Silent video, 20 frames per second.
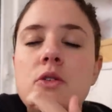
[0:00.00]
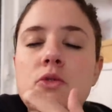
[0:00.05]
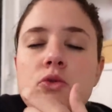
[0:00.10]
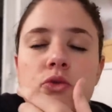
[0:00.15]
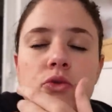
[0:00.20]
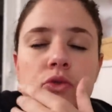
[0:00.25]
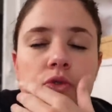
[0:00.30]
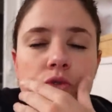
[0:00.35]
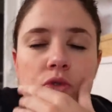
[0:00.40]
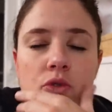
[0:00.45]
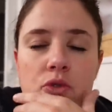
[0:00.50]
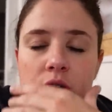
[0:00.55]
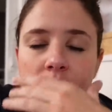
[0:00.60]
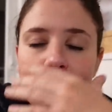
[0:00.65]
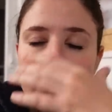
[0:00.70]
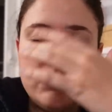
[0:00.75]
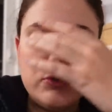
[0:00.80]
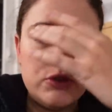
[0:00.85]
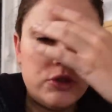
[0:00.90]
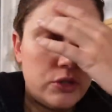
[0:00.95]
tout autour de
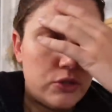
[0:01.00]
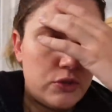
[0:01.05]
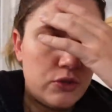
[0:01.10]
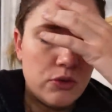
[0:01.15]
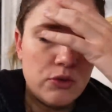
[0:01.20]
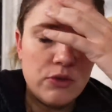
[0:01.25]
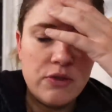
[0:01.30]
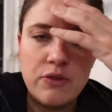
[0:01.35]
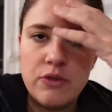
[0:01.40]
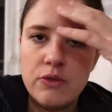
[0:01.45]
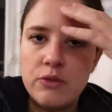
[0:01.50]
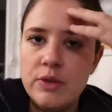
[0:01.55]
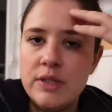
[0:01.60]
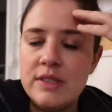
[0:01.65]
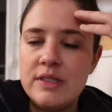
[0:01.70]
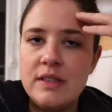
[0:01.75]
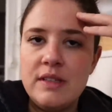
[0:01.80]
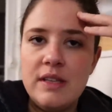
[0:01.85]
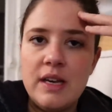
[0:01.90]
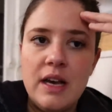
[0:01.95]
la bouche, sur le front,
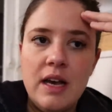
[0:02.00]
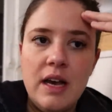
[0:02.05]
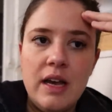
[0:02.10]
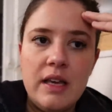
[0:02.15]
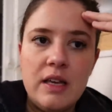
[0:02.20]
etc.